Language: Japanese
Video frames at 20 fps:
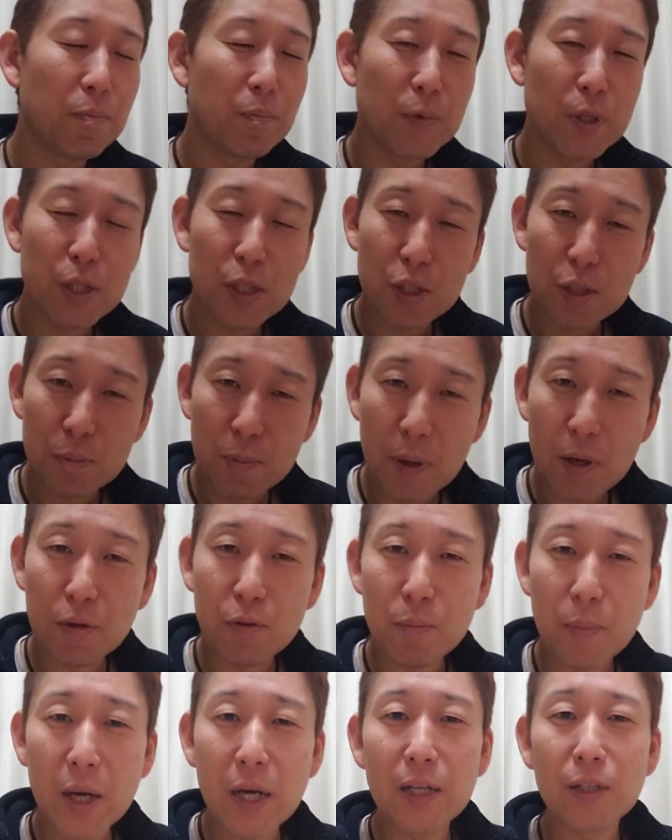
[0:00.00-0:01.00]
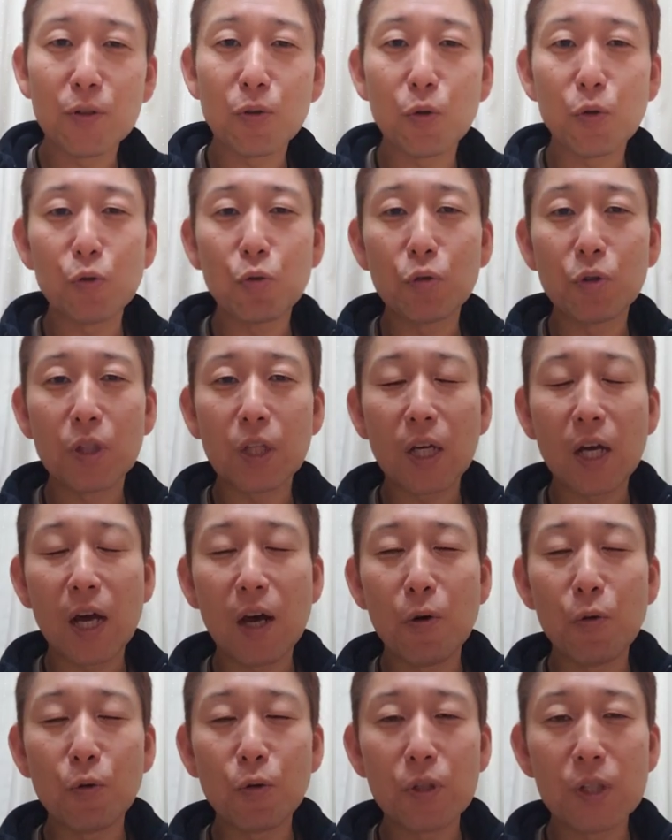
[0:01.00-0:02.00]
一番うまいと言って
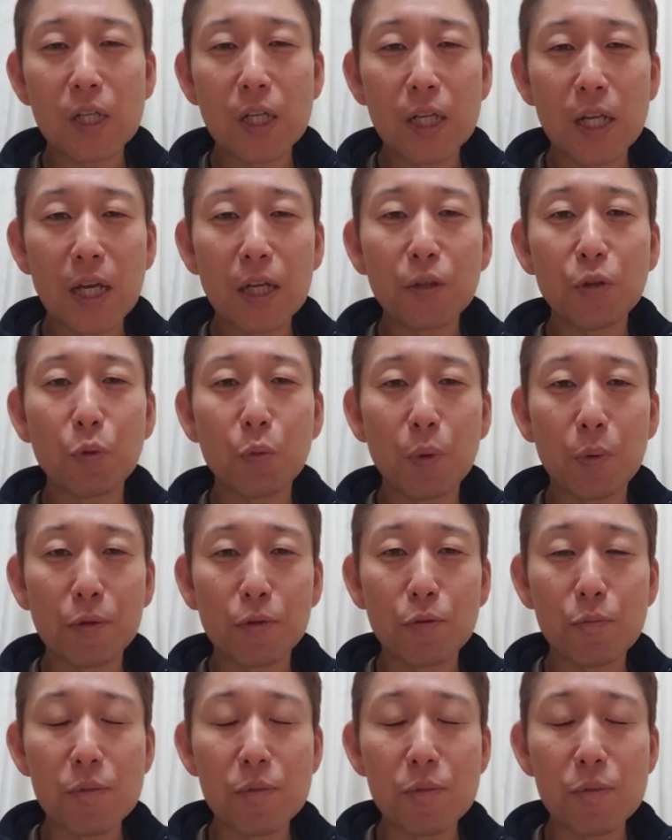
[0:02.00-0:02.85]
過言じゃないと思います、